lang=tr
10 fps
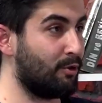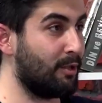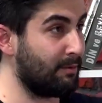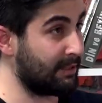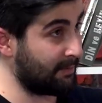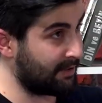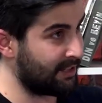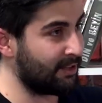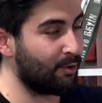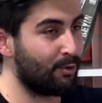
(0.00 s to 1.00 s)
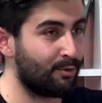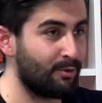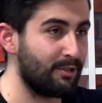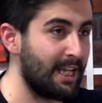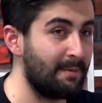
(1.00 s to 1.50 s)
de söylemek isterim. Sizin de
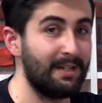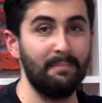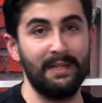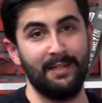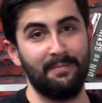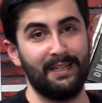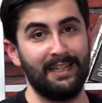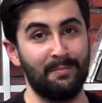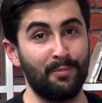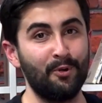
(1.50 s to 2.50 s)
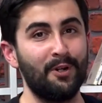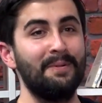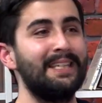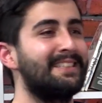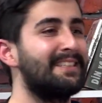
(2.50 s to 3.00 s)
huzurunuzda Emirhan benim e,
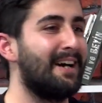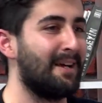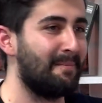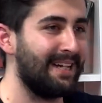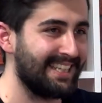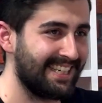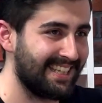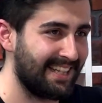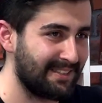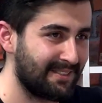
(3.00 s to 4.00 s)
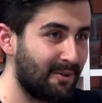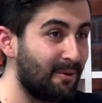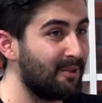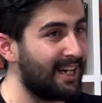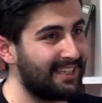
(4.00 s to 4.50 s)
programın gizli kahramanlarındandır. Onun